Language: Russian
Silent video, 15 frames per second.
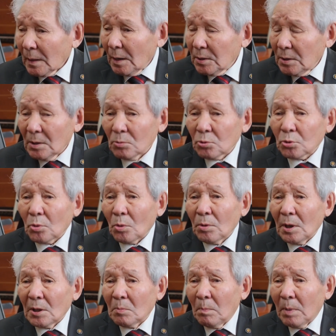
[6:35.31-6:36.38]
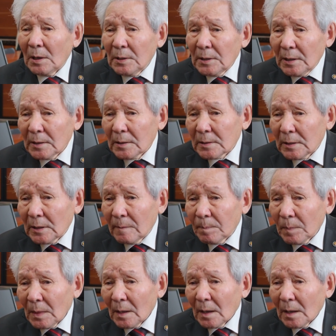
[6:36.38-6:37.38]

Они строят больницы,